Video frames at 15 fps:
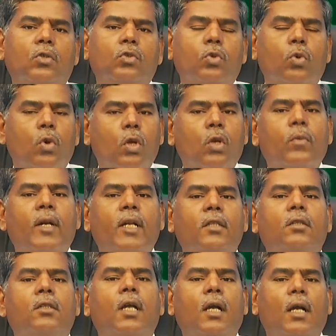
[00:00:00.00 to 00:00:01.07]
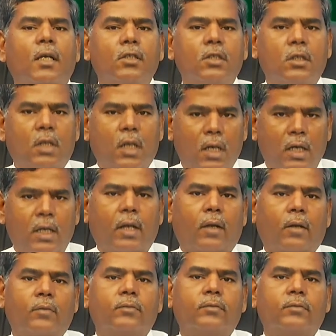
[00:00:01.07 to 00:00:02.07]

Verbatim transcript: சோறு வடித்த கஞ்சி தண்ணீர்